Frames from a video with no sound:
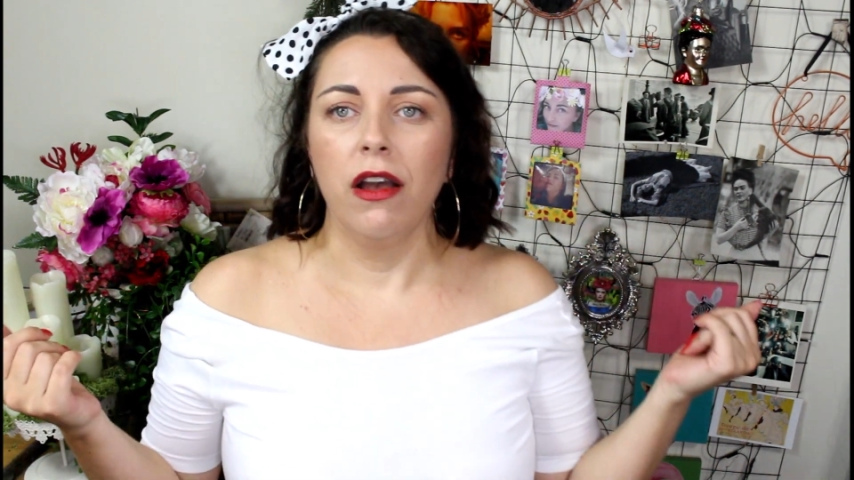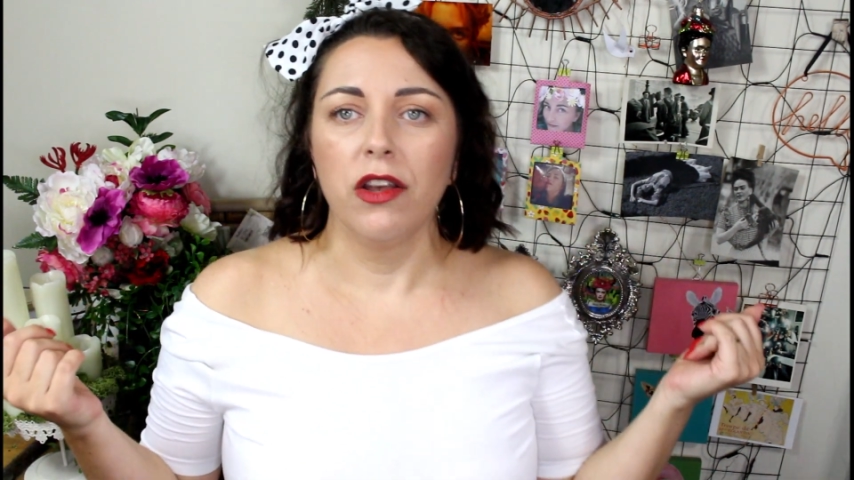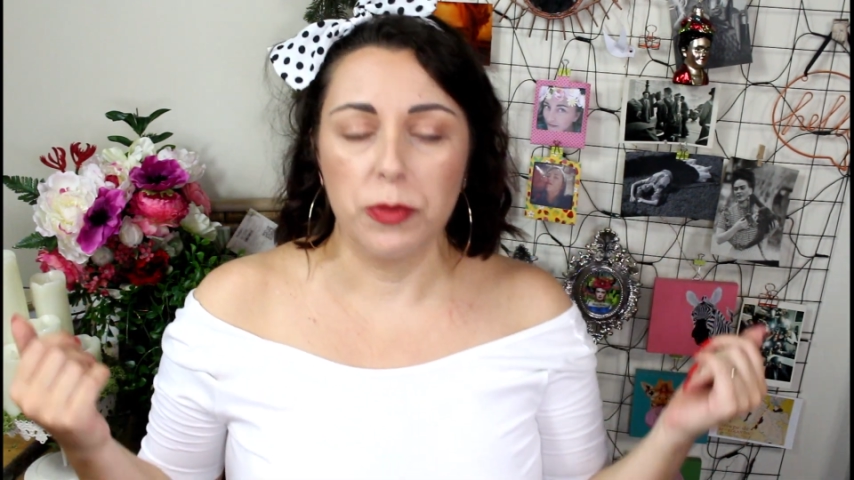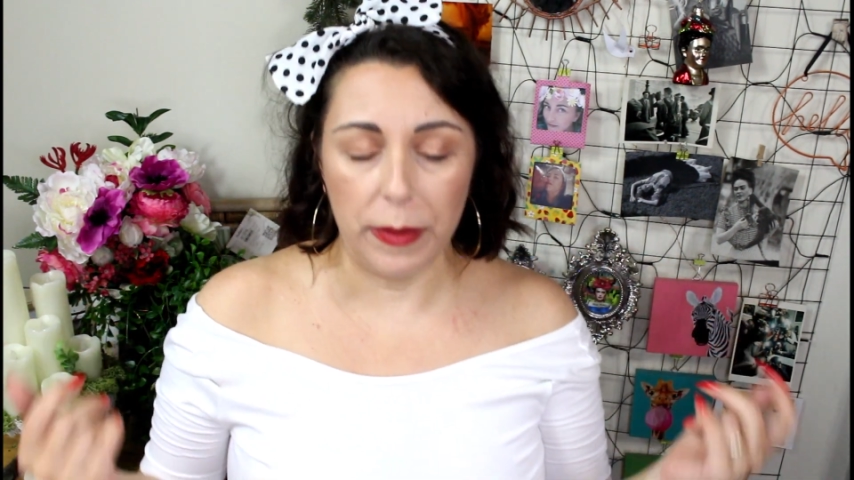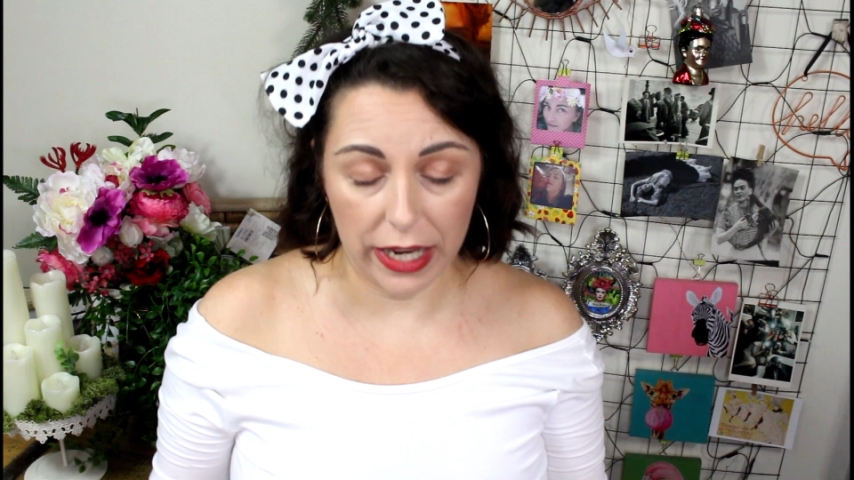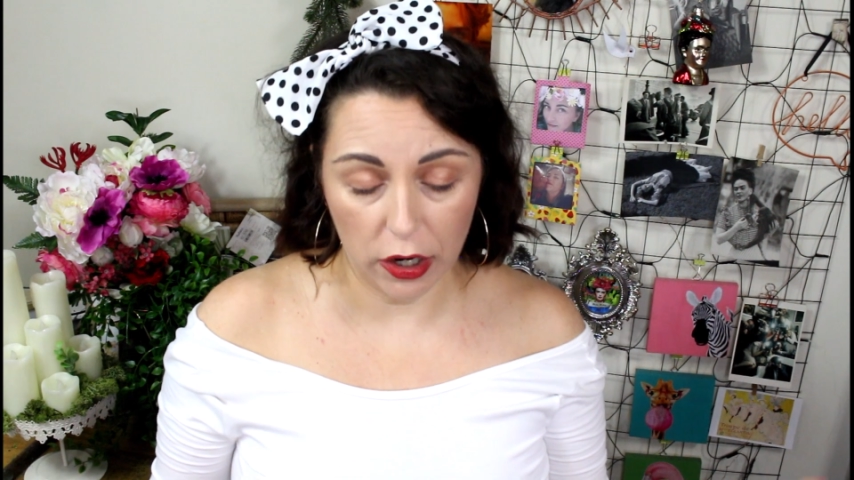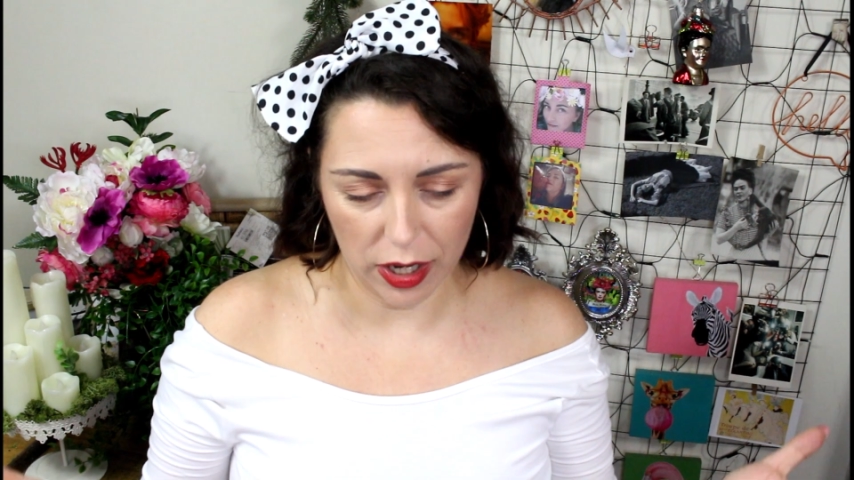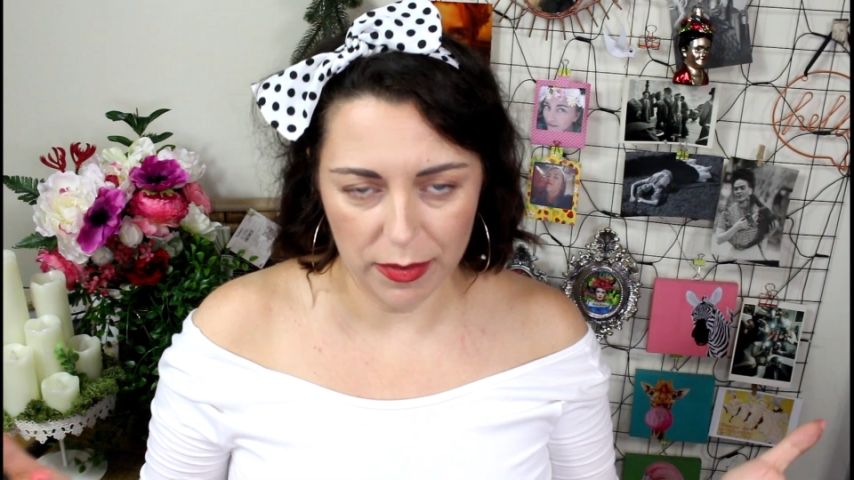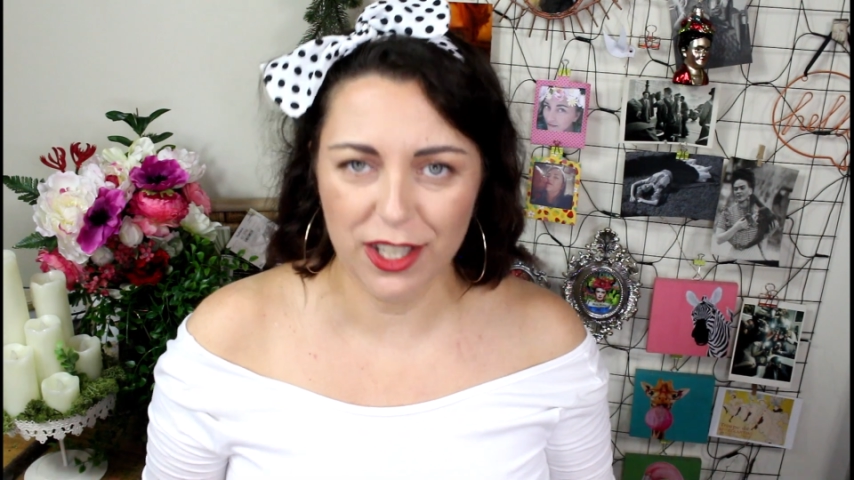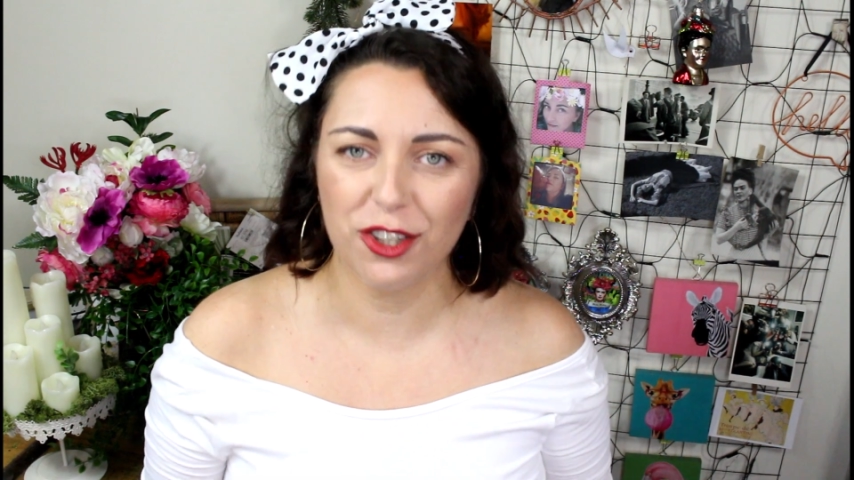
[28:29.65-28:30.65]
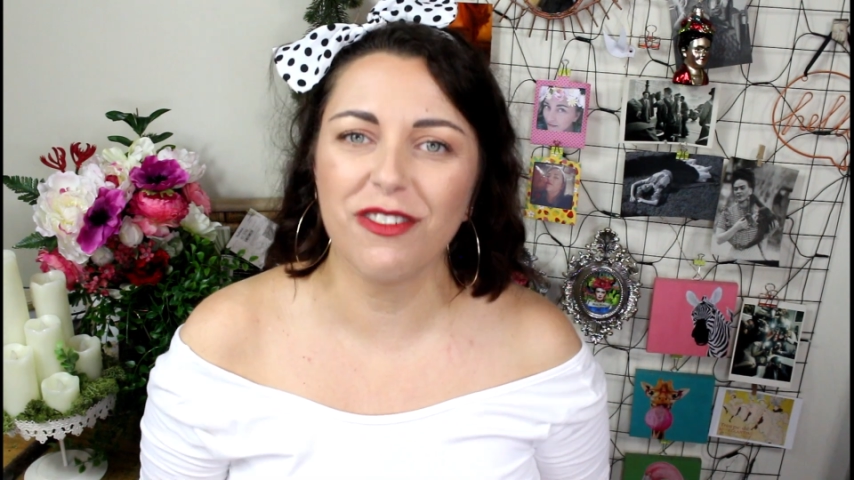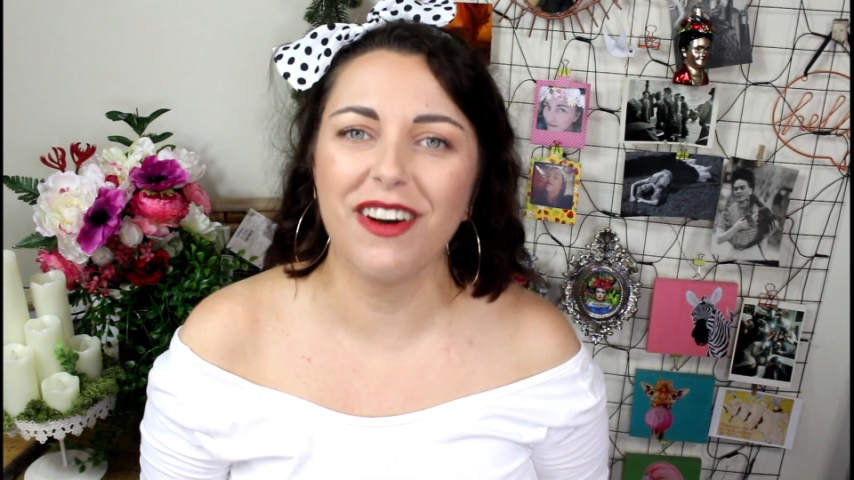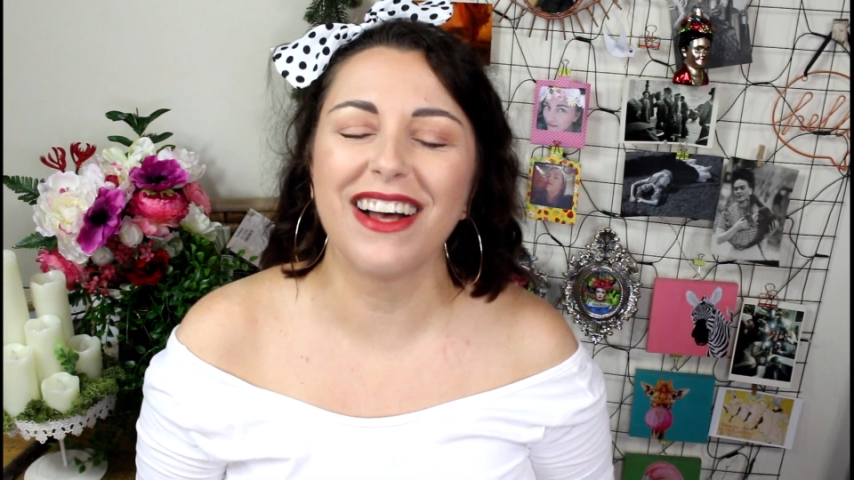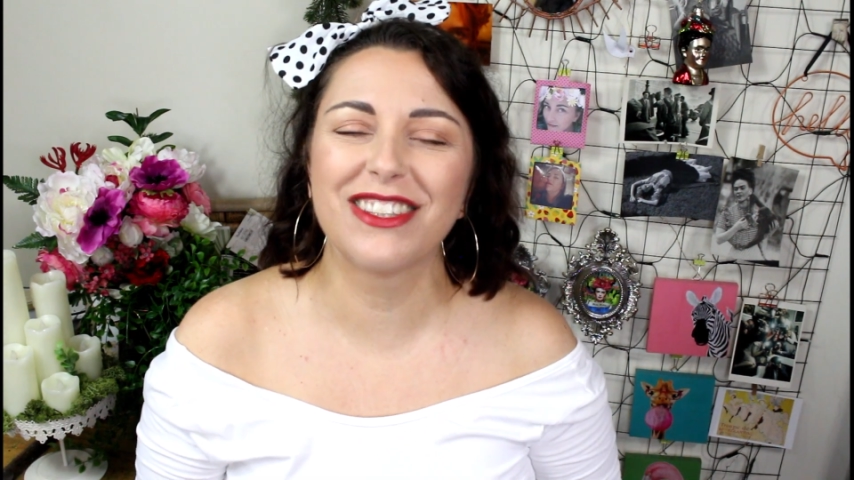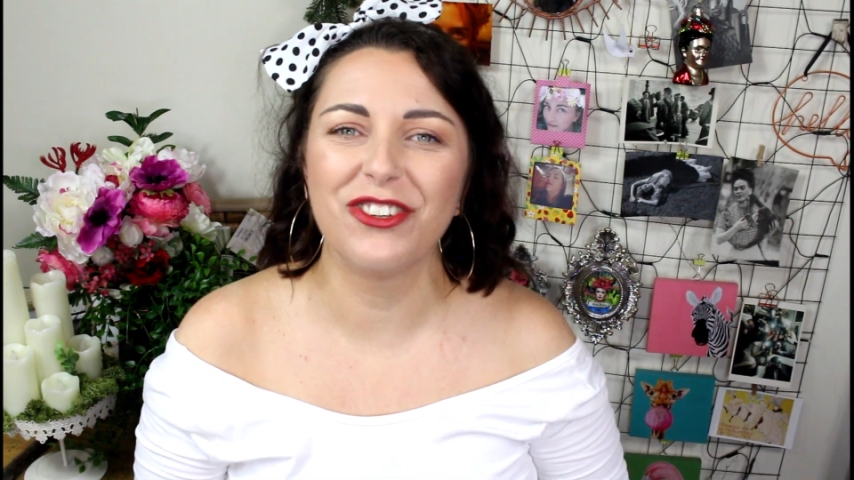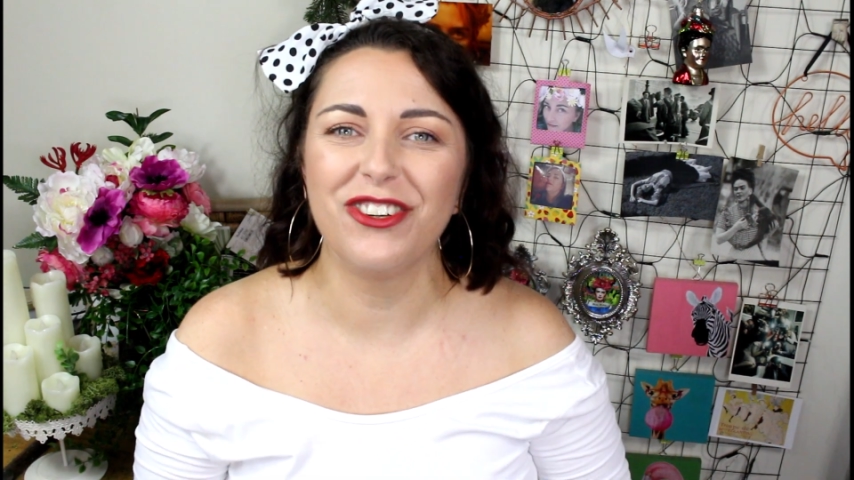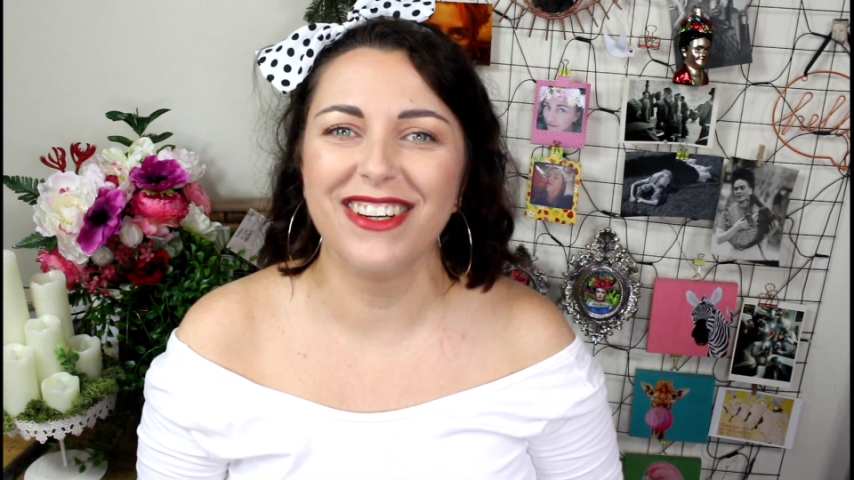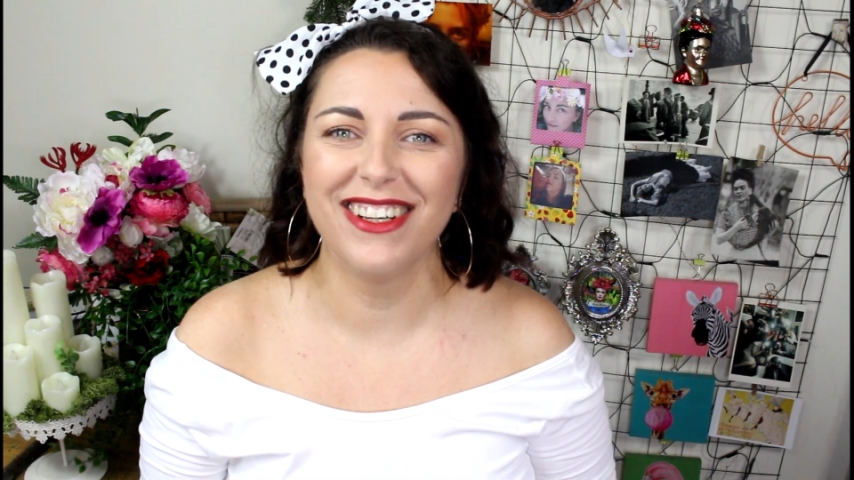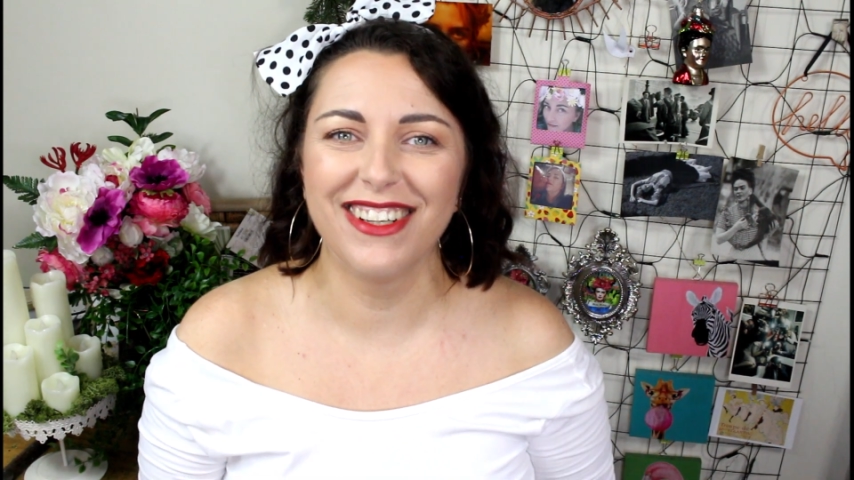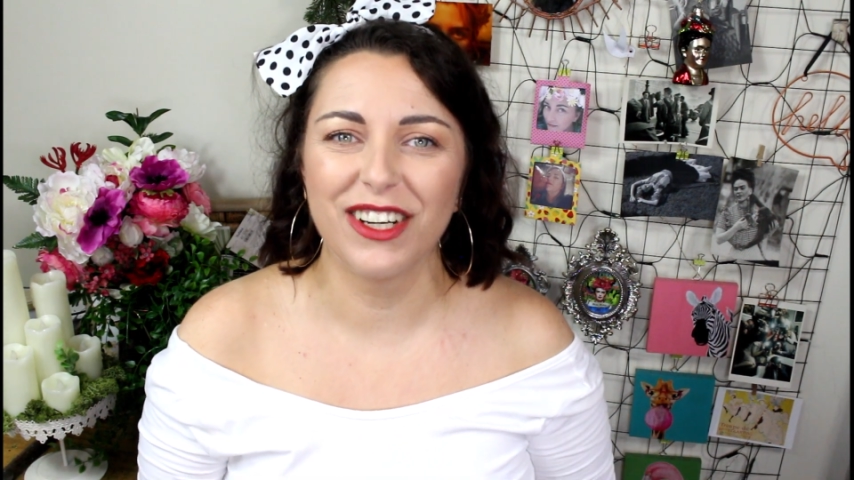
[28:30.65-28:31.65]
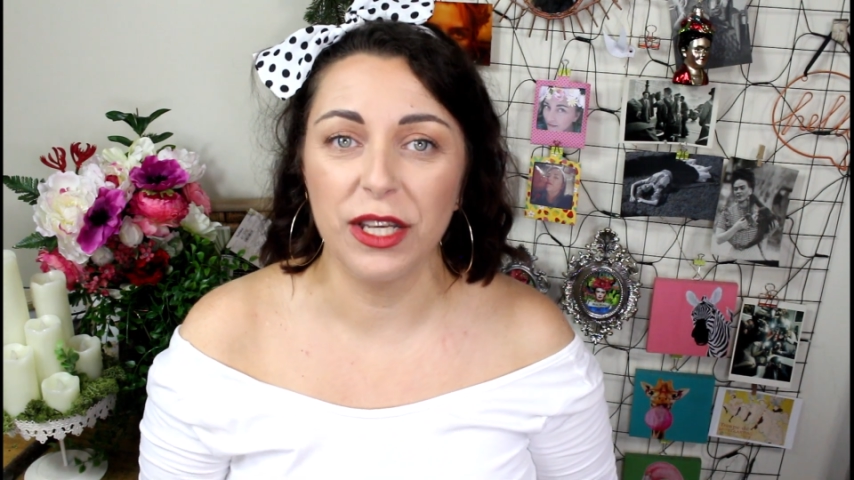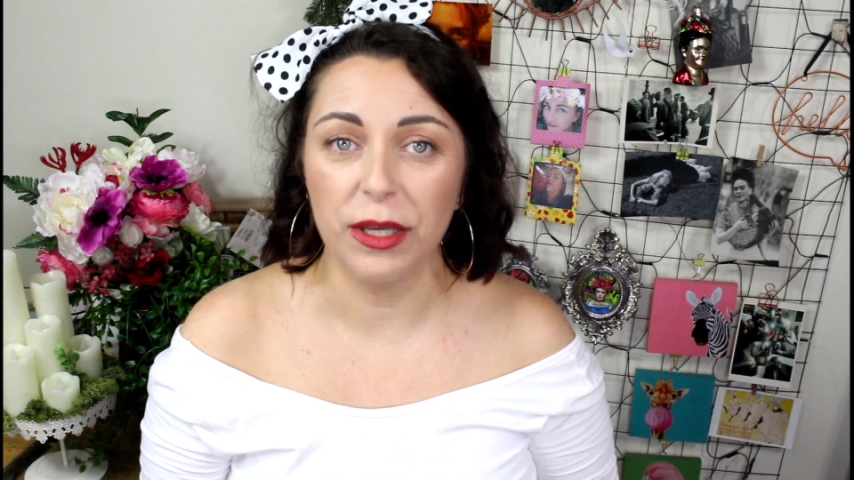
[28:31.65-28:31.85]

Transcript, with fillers: Spero che abbiate trovato eh,